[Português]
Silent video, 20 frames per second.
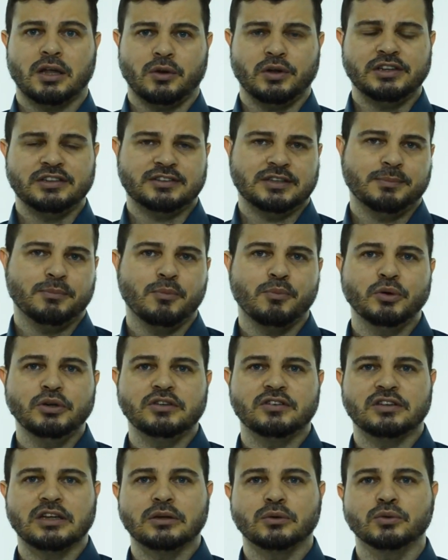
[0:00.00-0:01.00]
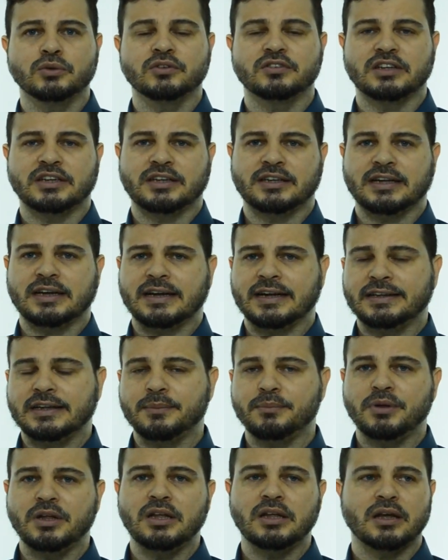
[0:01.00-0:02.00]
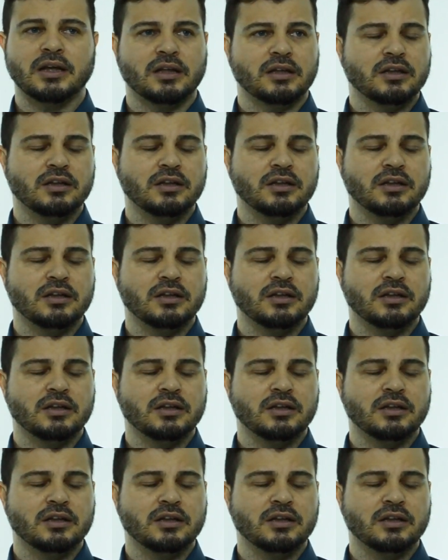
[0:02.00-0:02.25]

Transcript: eu recebo muitos alunos aqui na academia